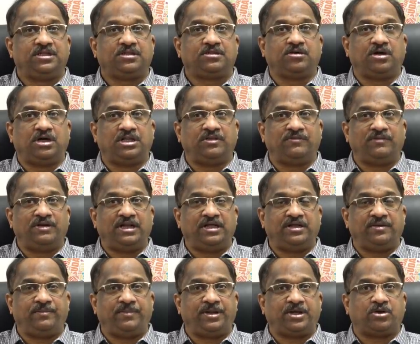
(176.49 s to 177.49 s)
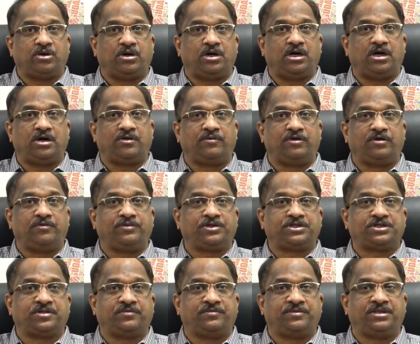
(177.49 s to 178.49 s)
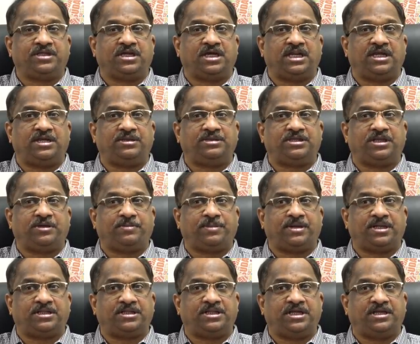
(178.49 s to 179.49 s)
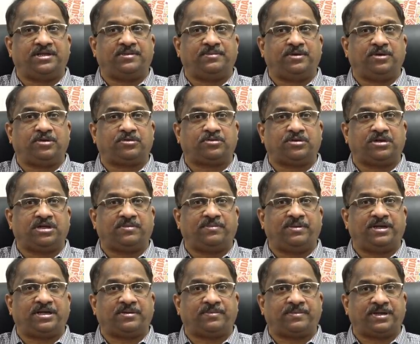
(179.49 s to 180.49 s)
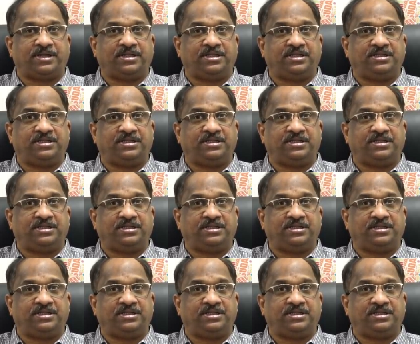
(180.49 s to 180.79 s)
సో అందువల్ల మీకు హార్వర్డ్ విశ్వవిద్యాలయం జరిపిన అధ్యయనంలో కూడా బయటపడ్డది